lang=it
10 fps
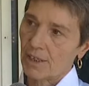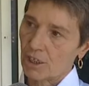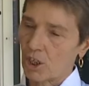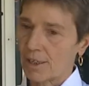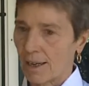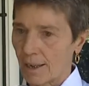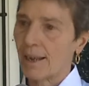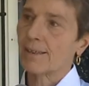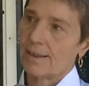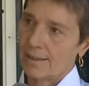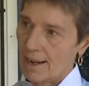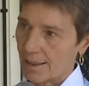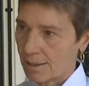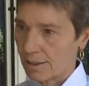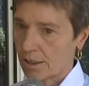francese e inglese nella
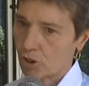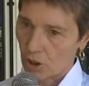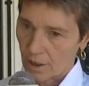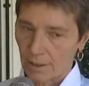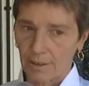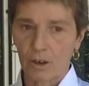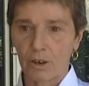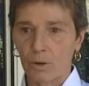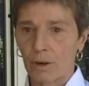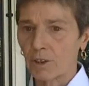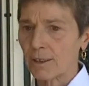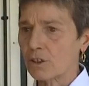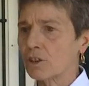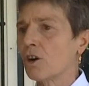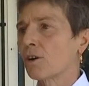stessa giornata con le due
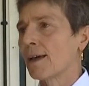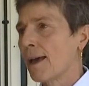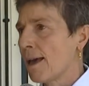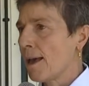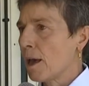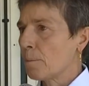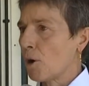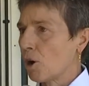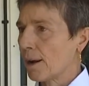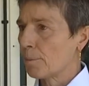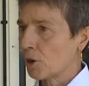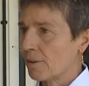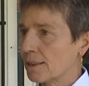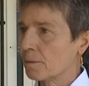votazioni. Poi la prova di